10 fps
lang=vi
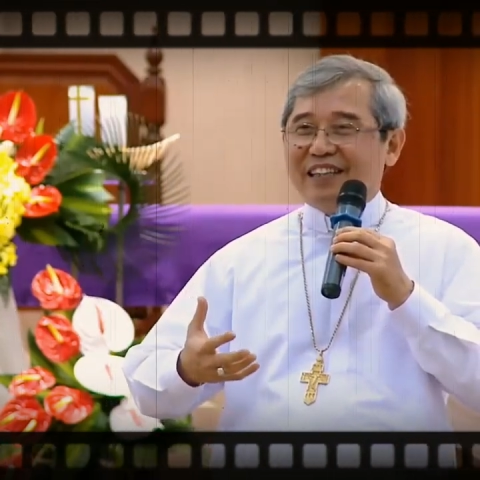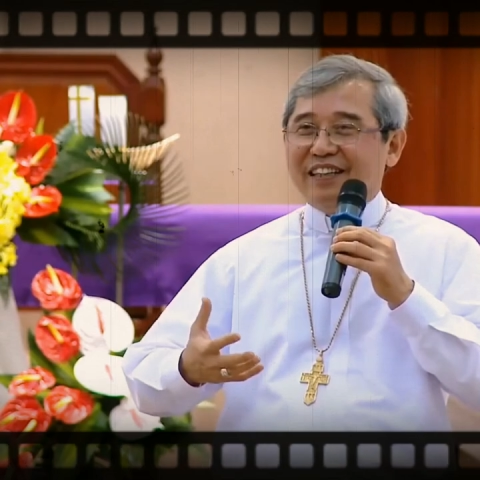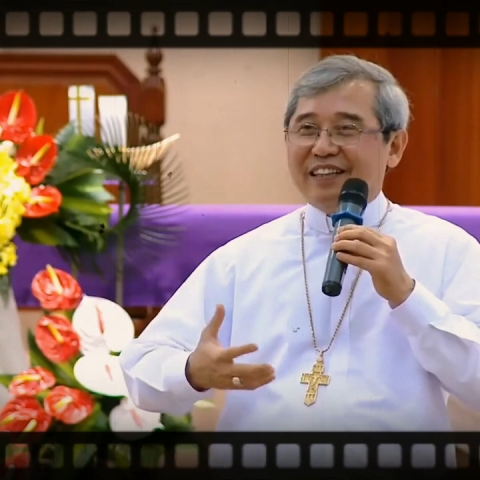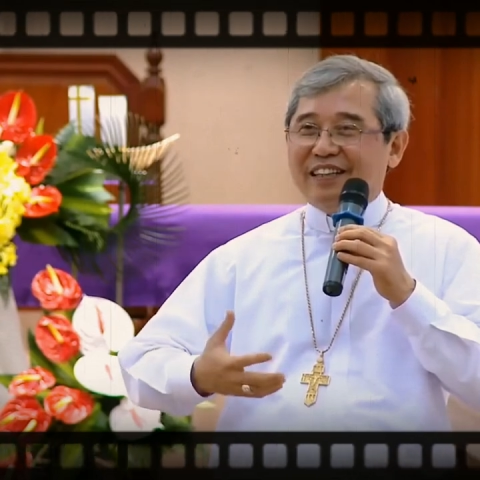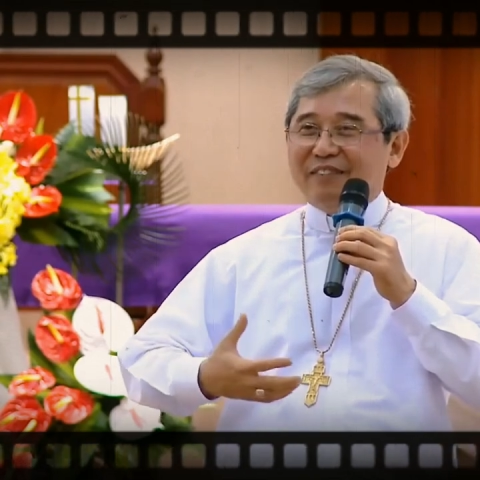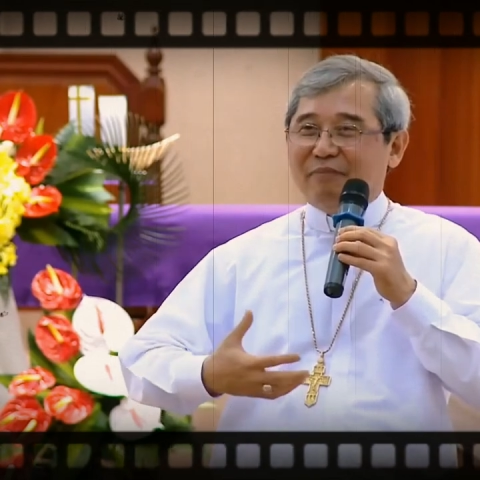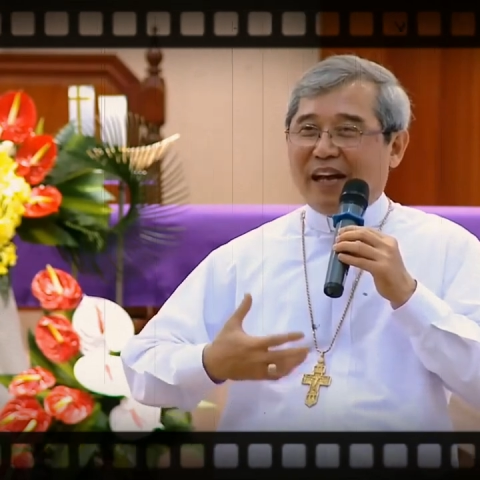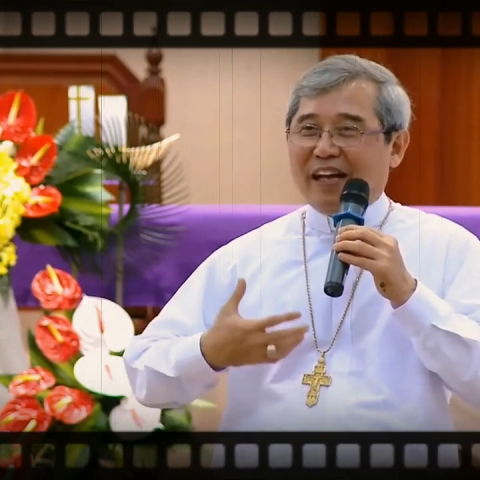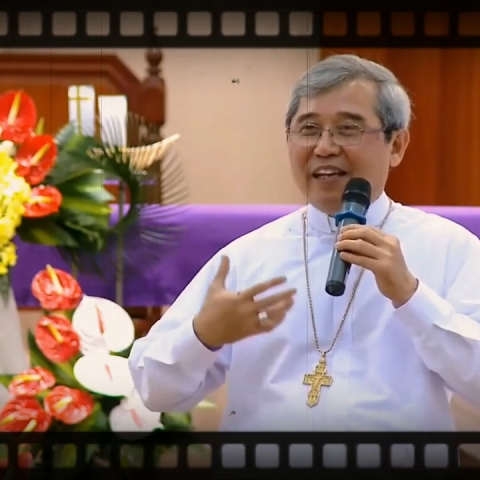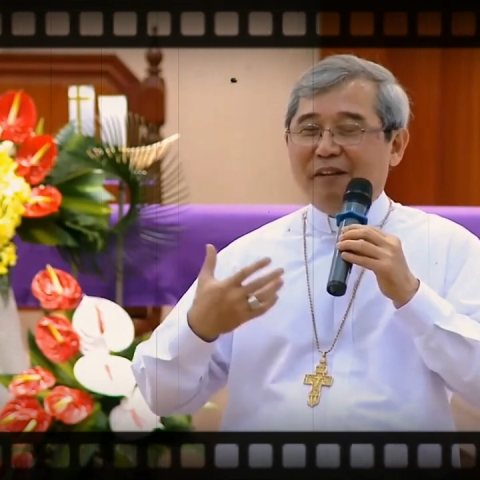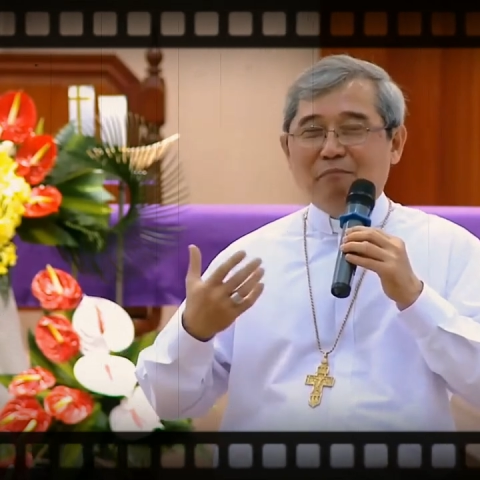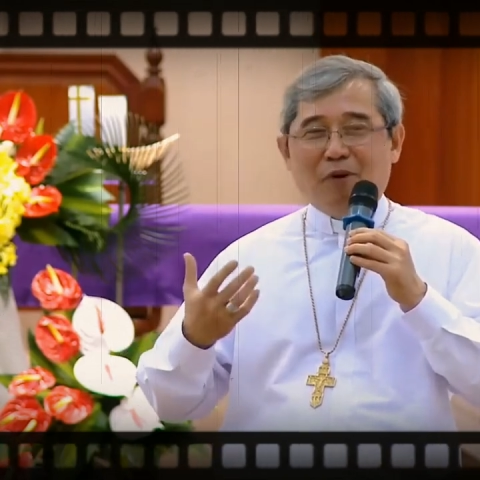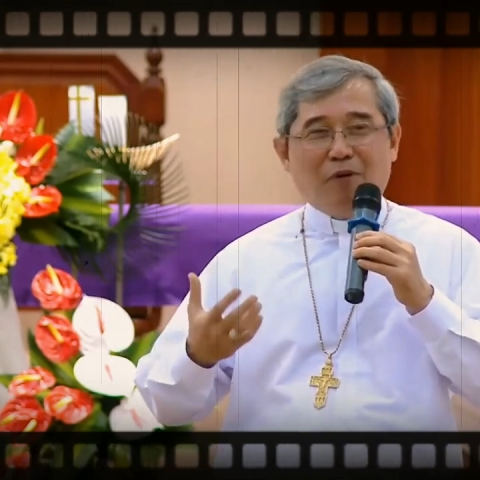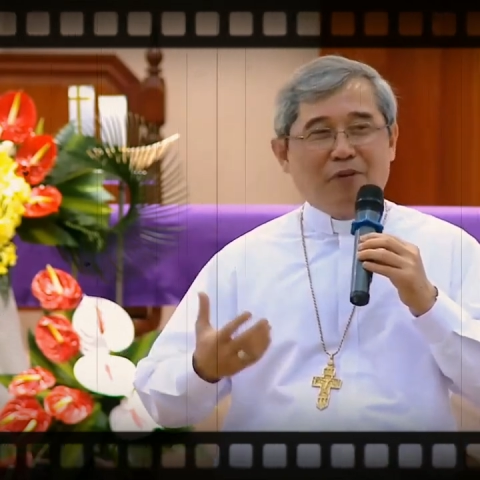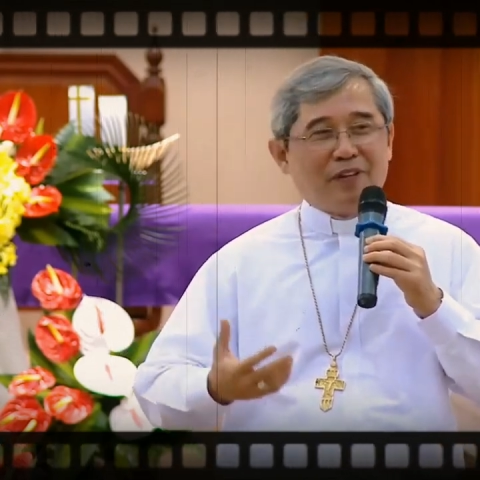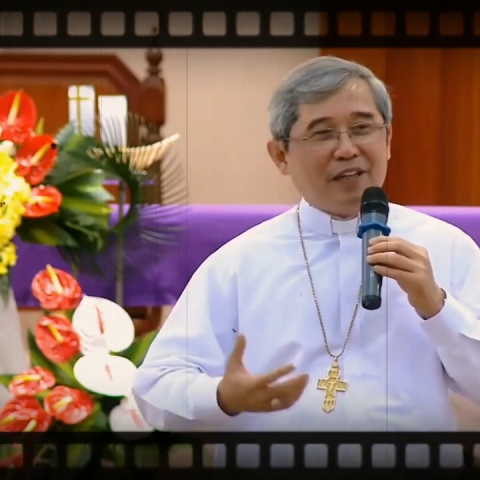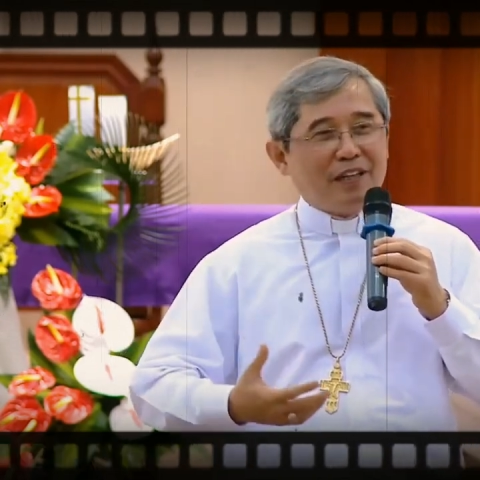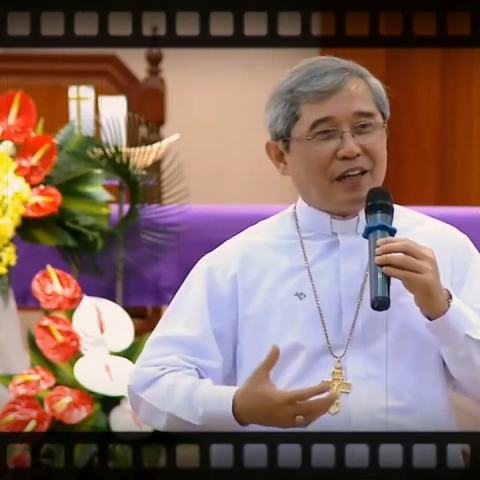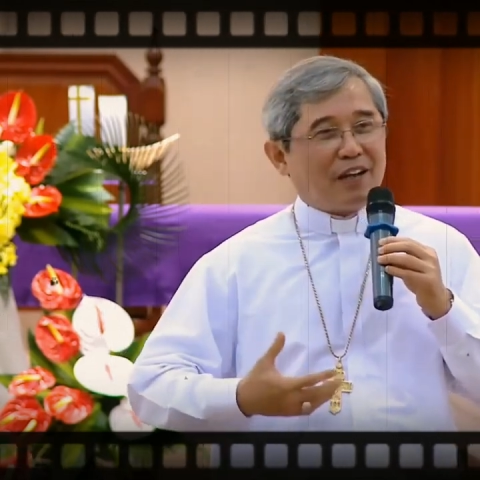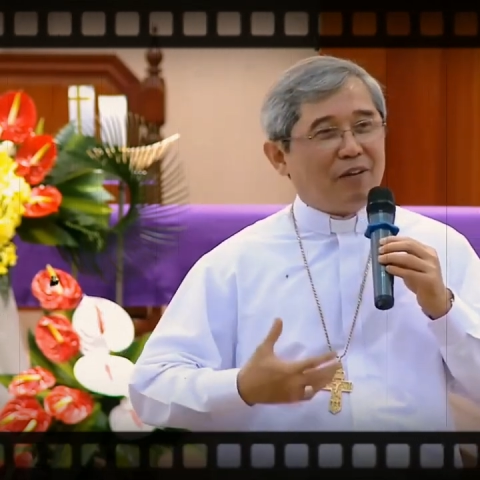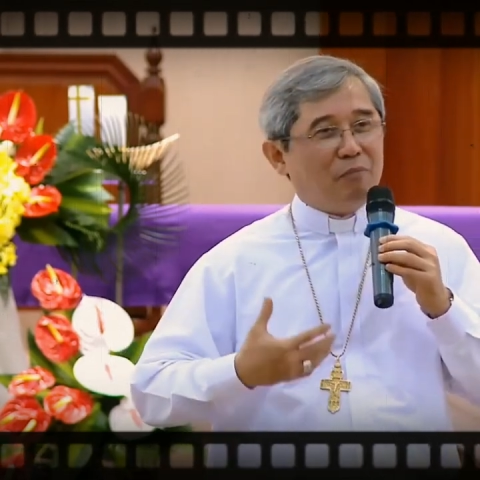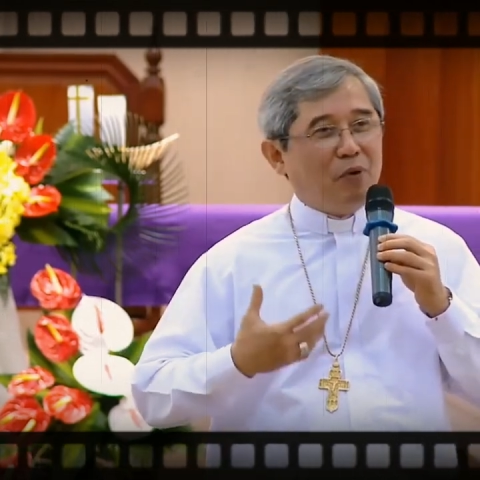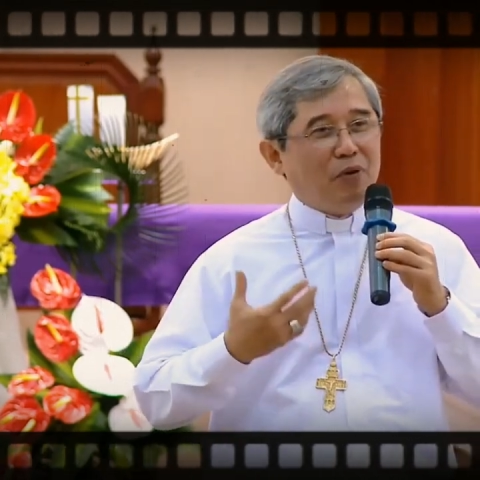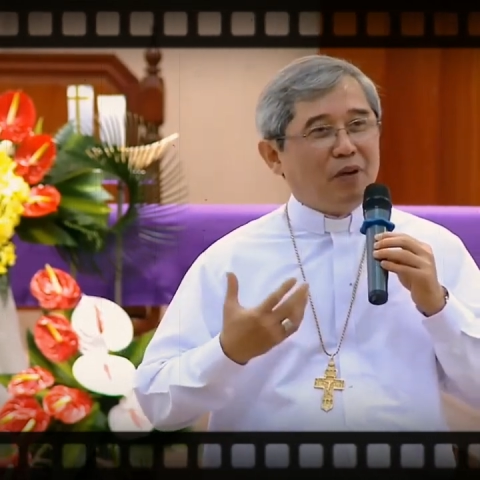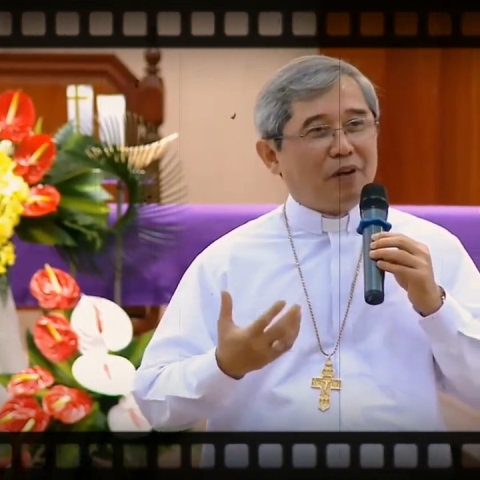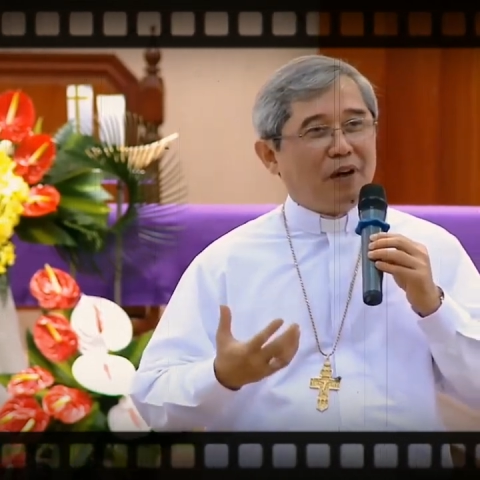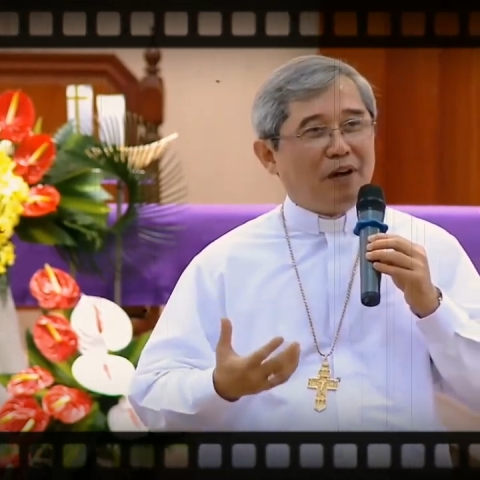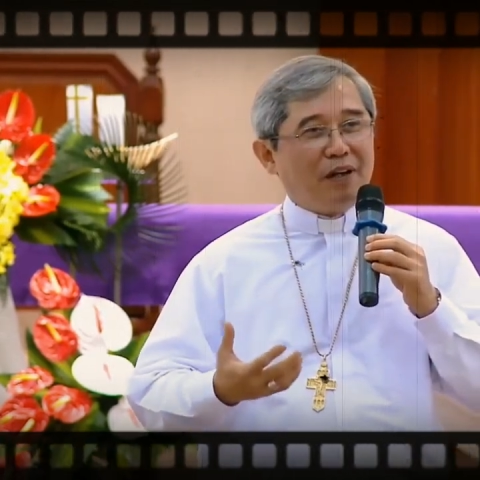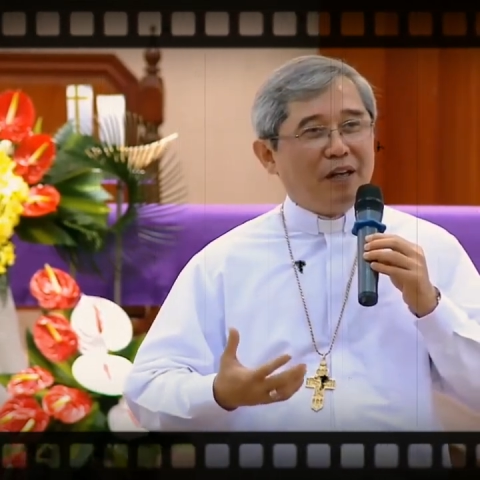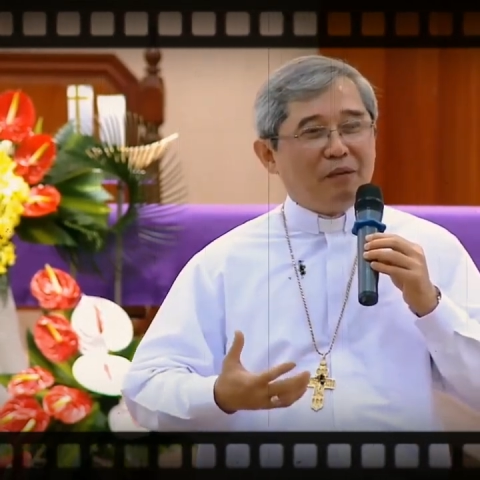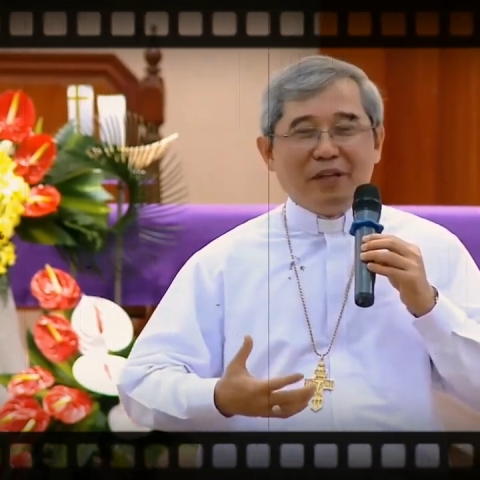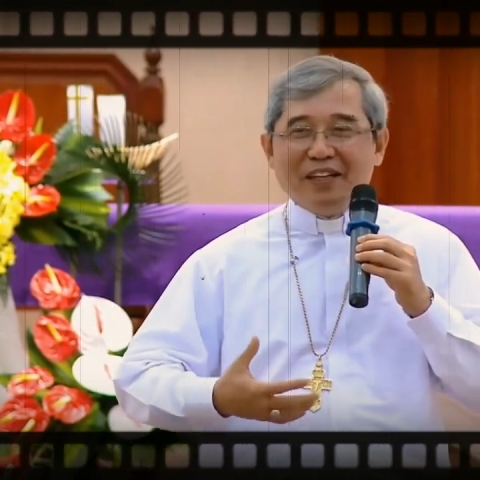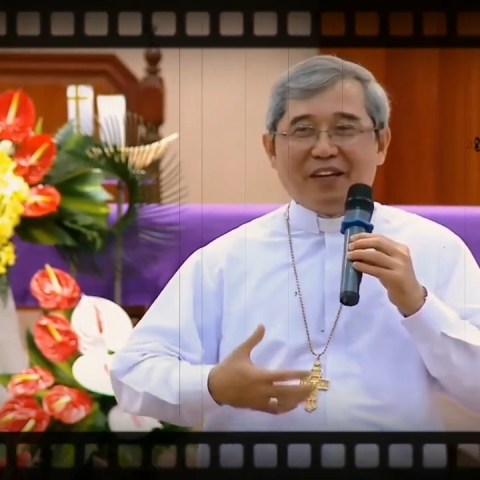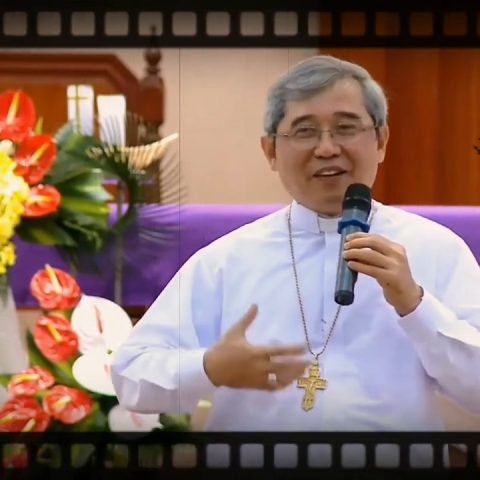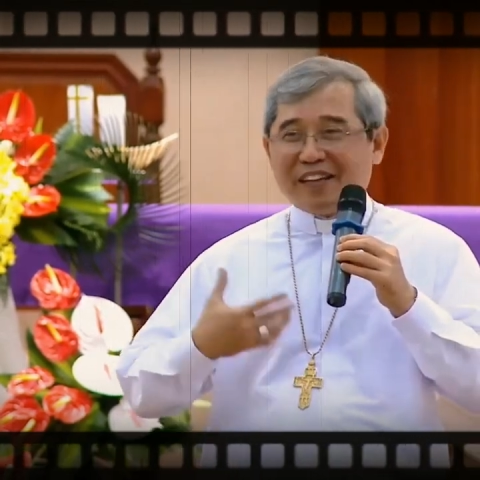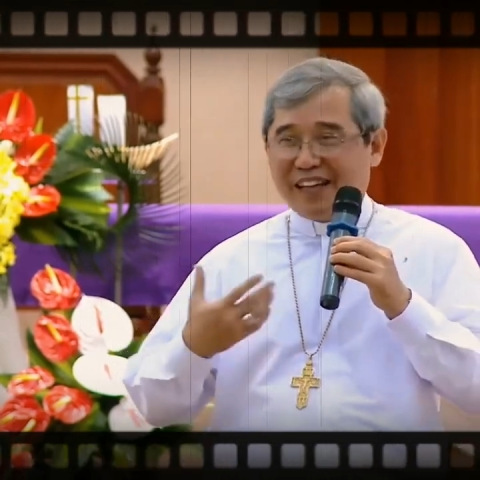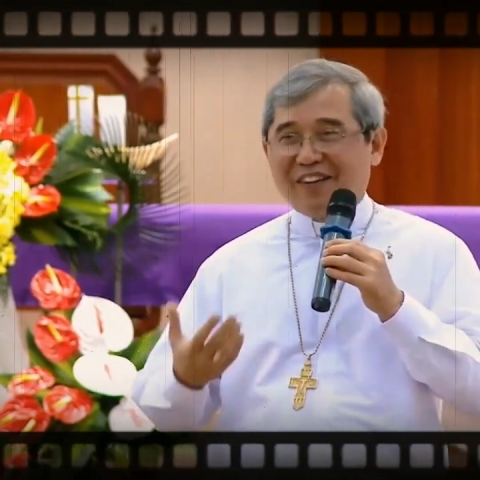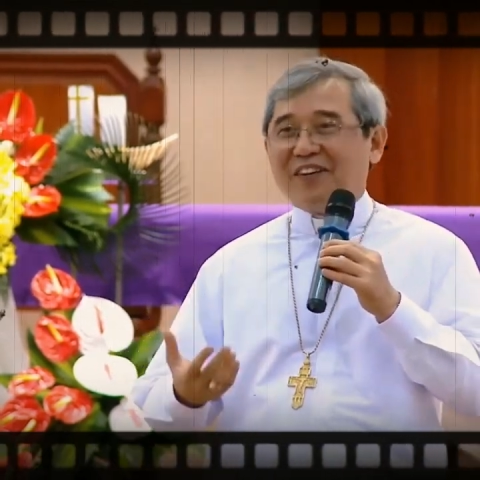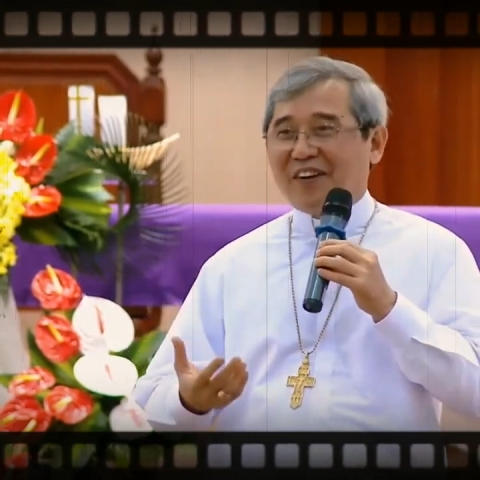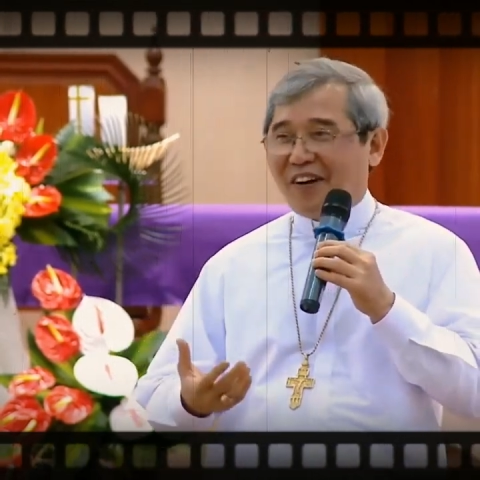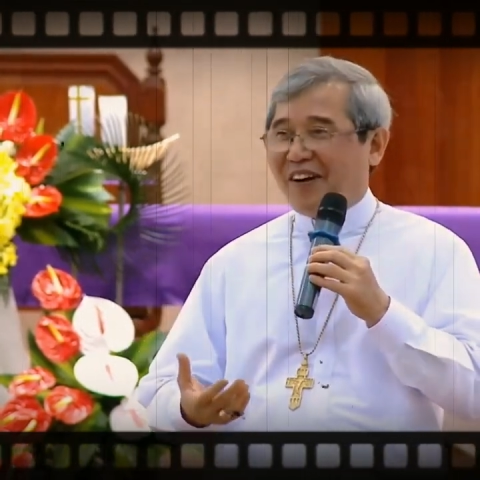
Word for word: những người mẹ hiếm muộn rất là muốn có con, bây giờ có thể có